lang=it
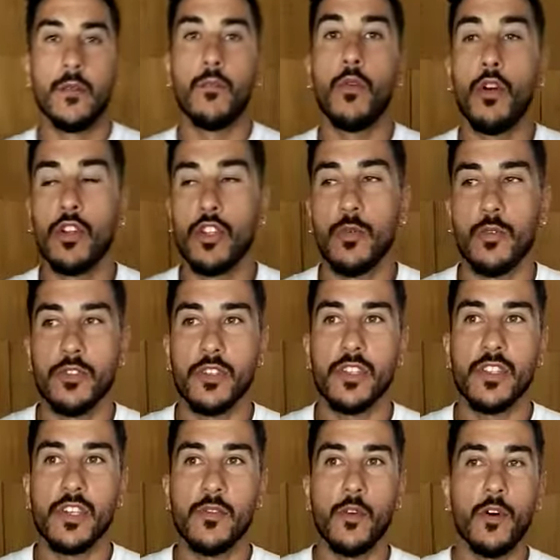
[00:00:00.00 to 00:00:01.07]
Molto
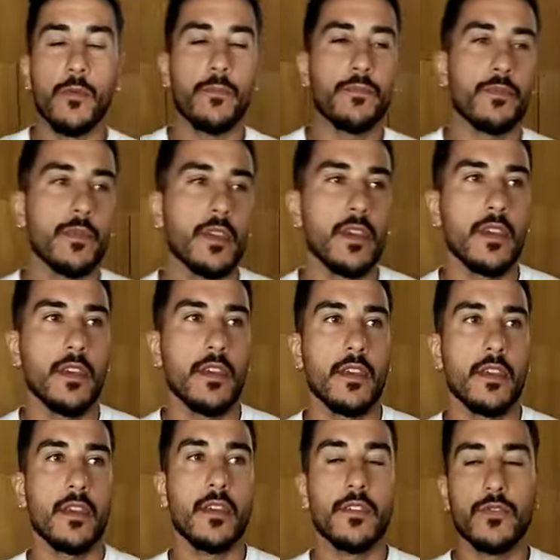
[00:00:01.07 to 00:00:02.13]
positivo
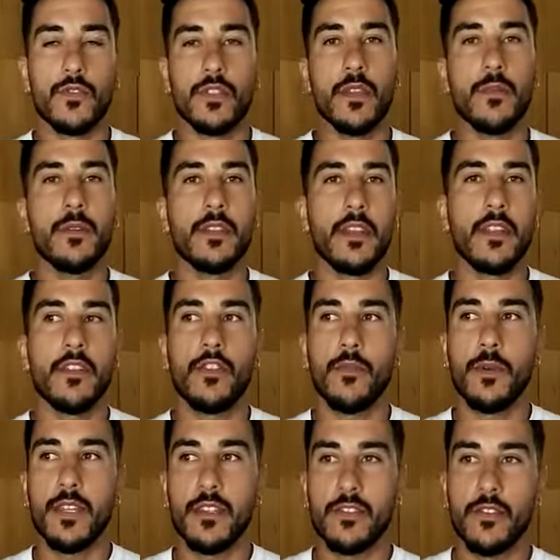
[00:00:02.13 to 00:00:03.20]
e giustamente hai detto
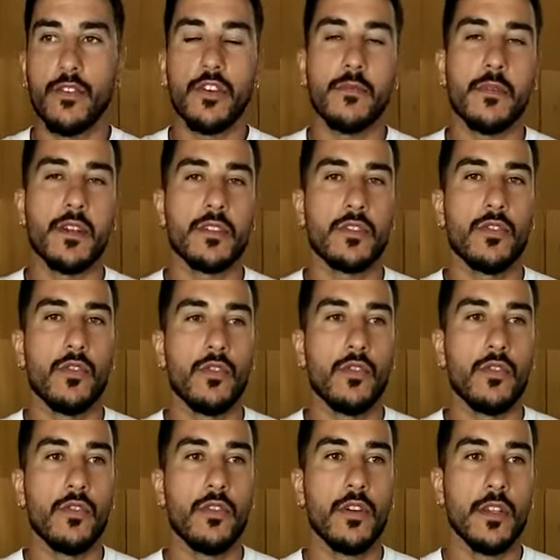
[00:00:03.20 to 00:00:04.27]
bene, sono
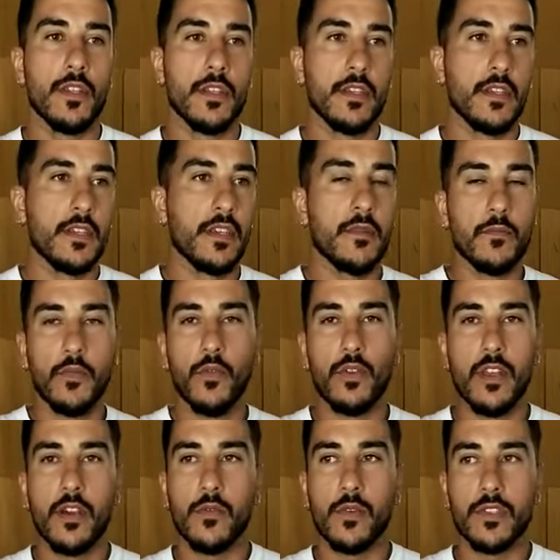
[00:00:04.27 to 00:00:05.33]
rimasto in
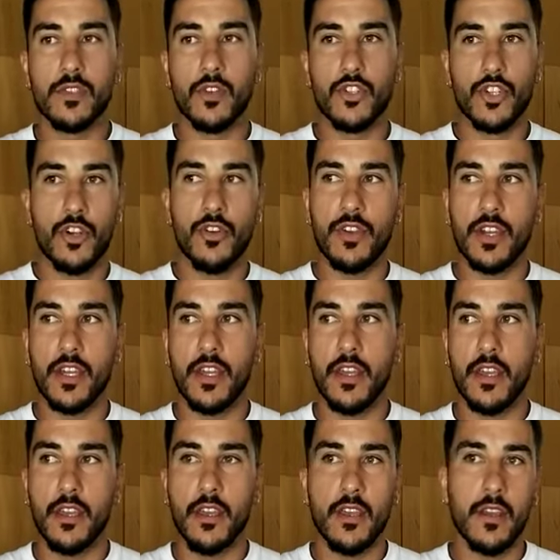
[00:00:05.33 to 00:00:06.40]
Puglia in questo girone
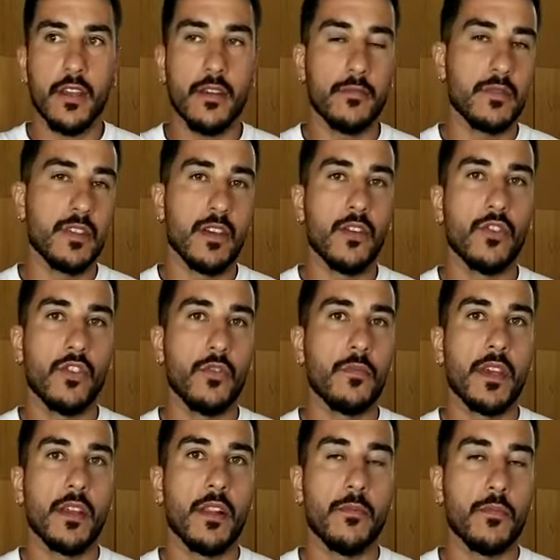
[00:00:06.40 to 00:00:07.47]
che secondo
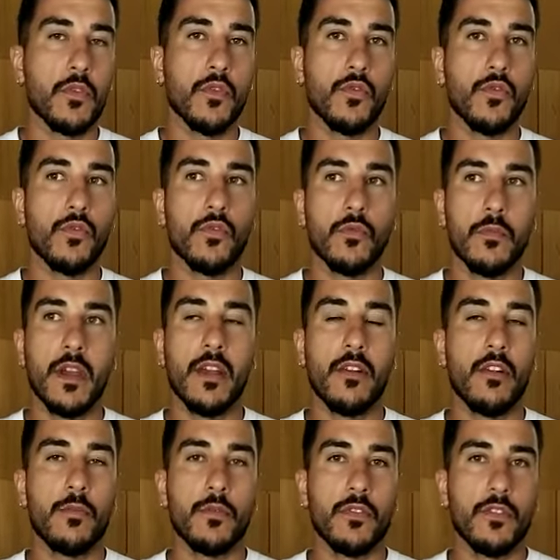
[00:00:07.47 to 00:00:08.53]
me è il più bello,
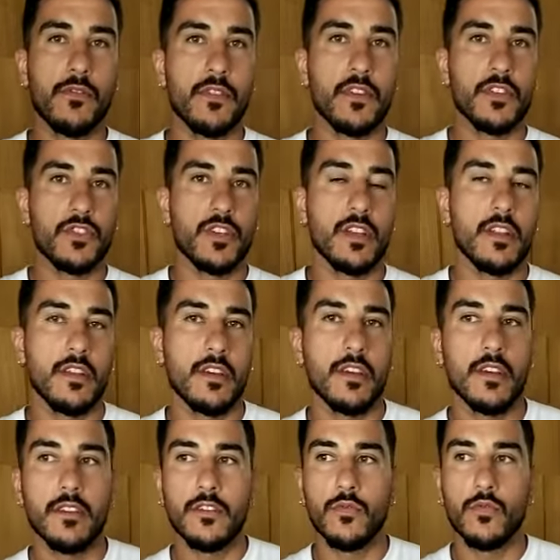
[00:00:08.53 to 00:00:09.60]
il più
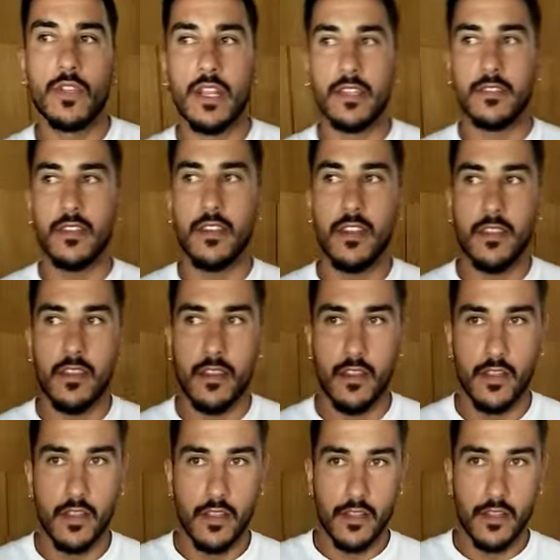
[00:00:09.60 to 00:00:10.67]
difficile di tutta la Serie D.